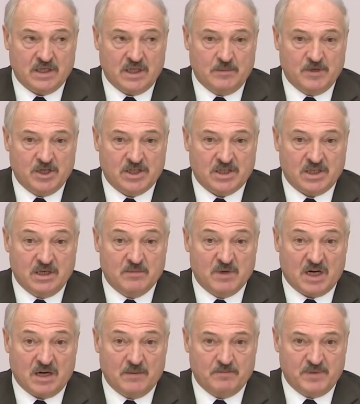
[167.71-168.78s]
экономической, и
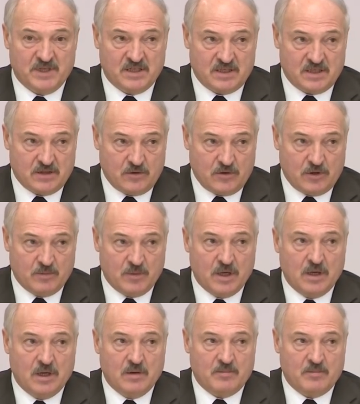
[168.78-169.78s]
мы компенсируем